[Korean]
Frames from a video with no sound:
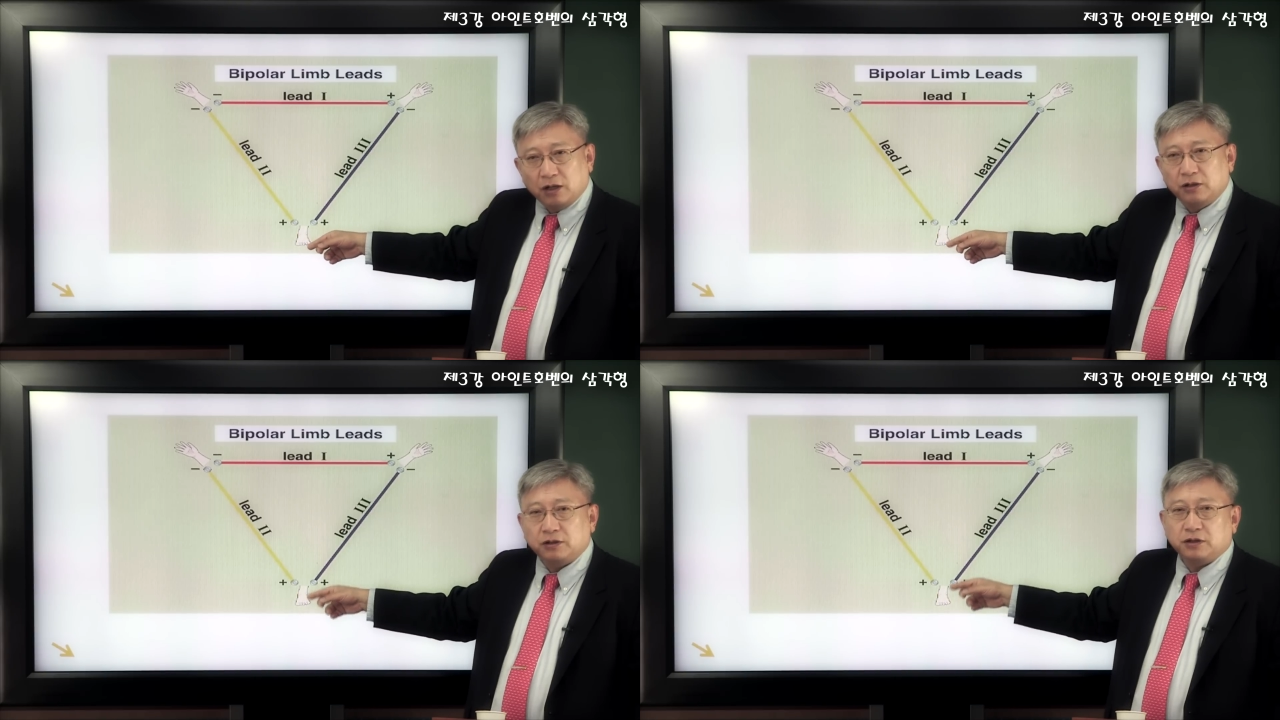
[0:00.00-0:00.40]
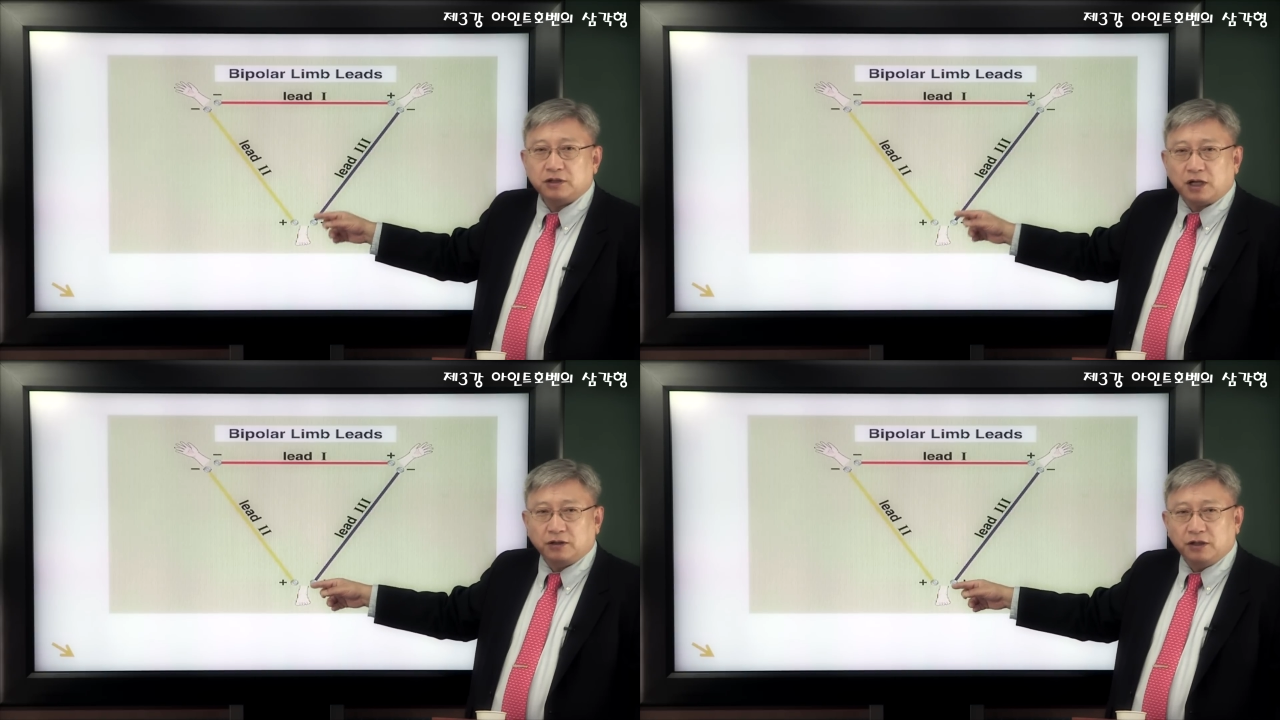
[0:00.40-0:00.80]
이
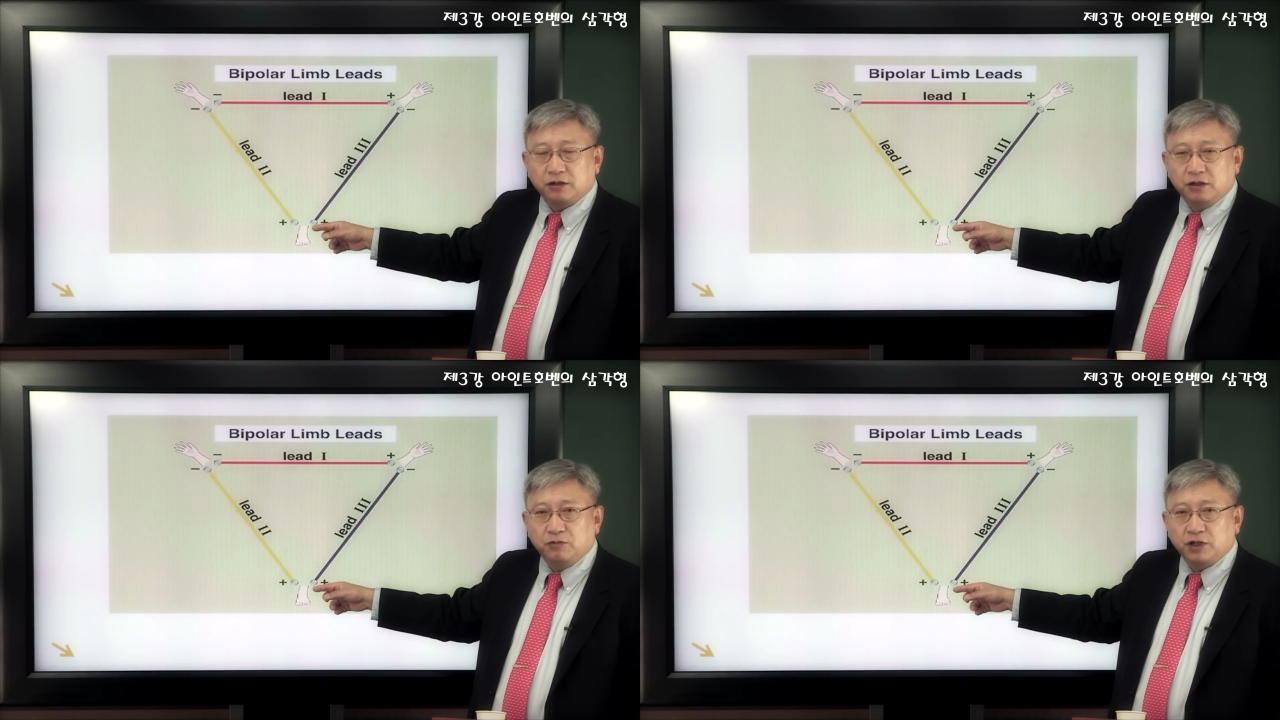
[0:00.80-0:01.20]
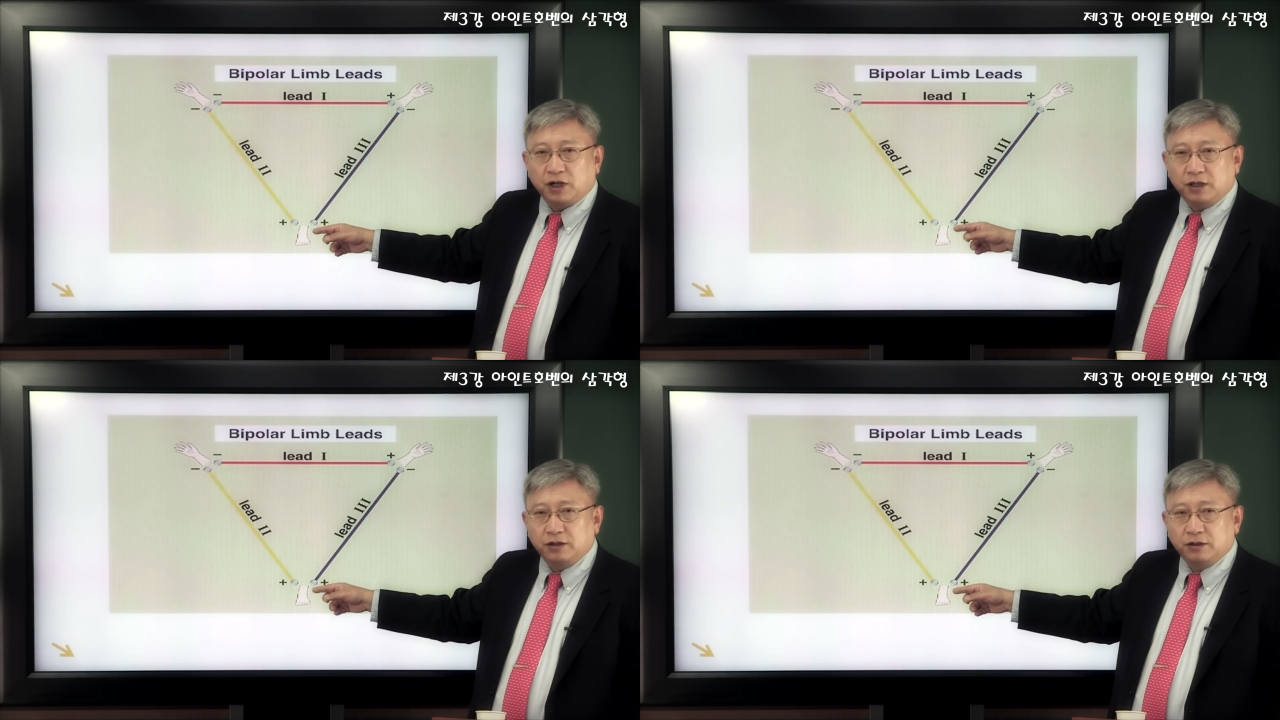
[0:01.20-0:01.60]
상당히 의미가
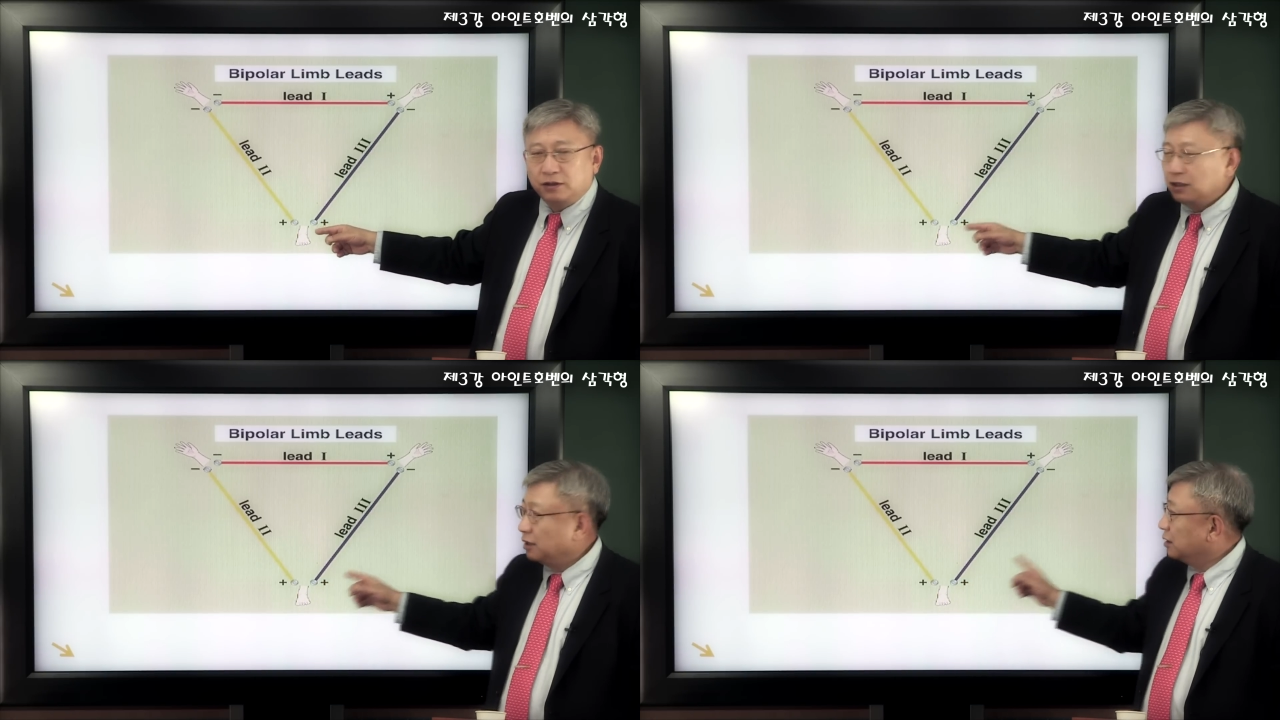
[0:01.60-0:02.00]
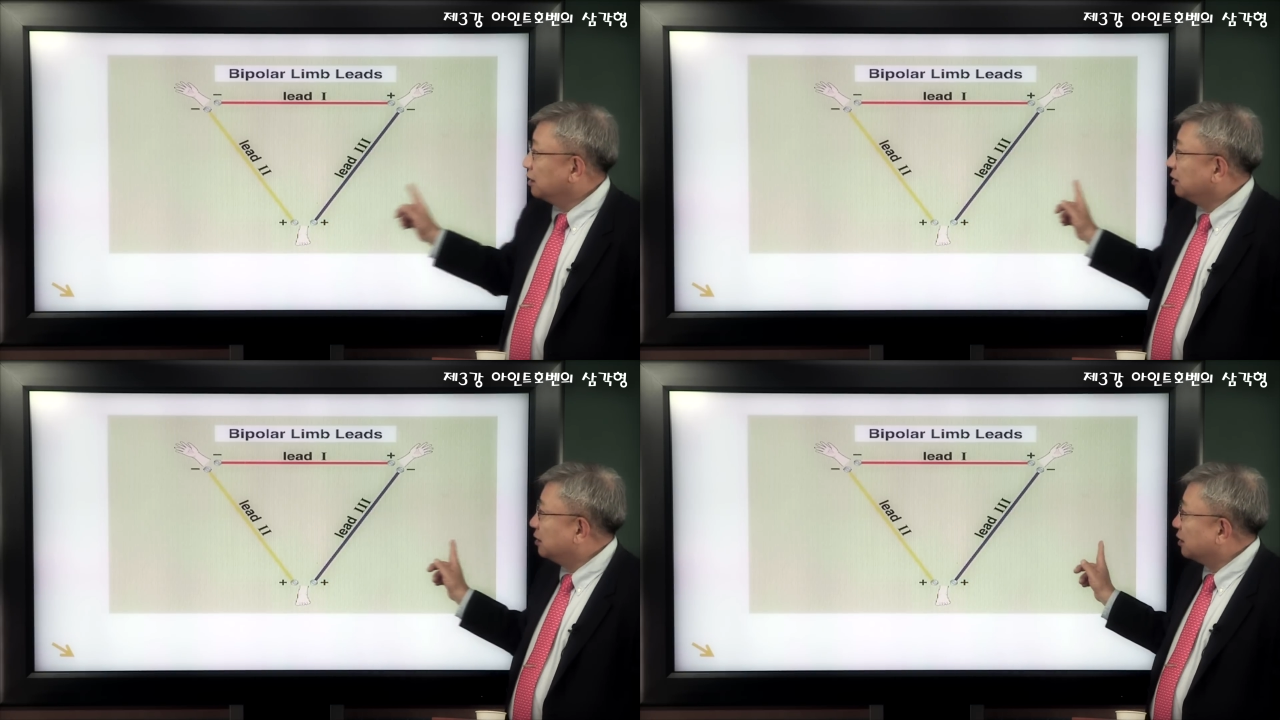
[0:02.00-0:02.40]
있는
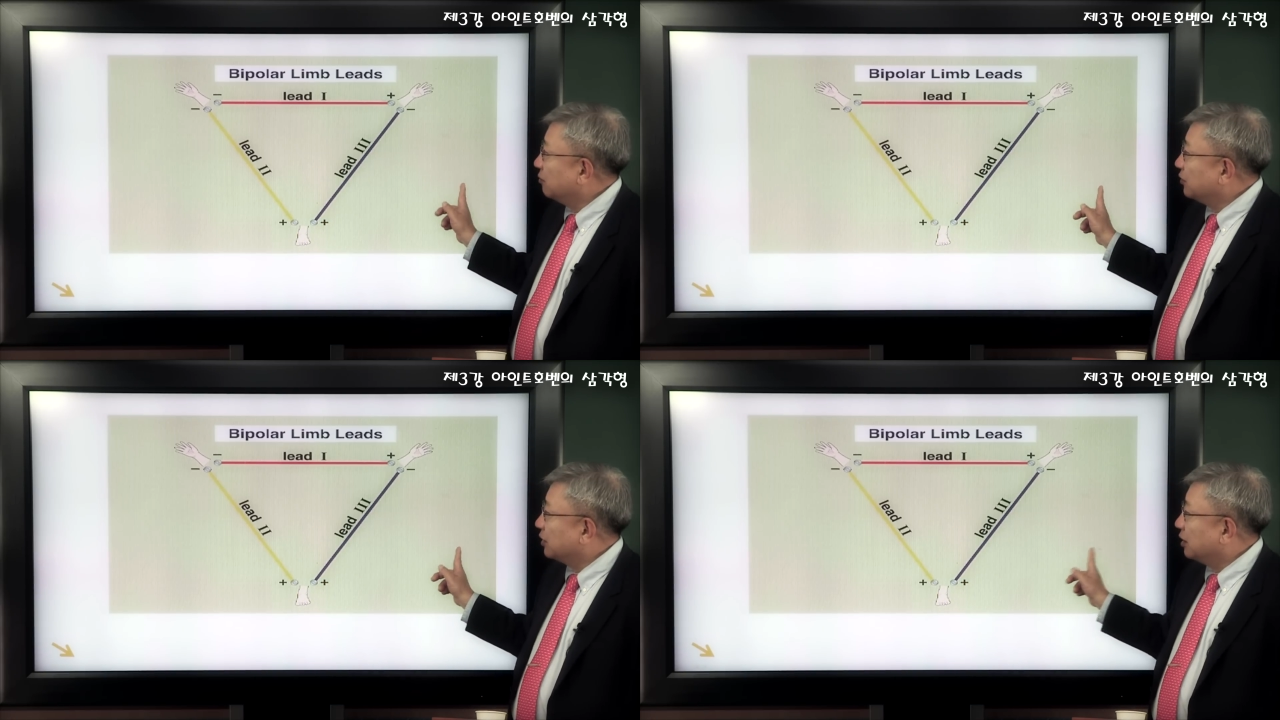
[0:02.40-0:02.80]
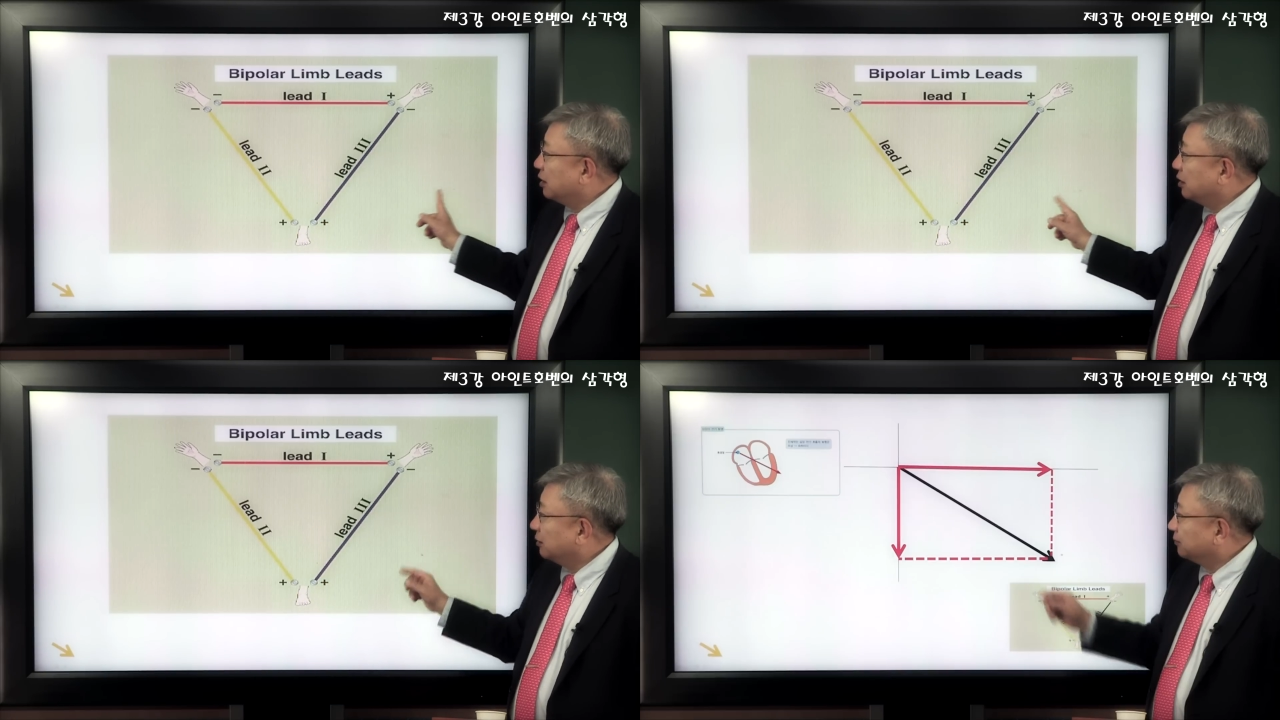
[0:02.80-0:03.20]
이야기입니다.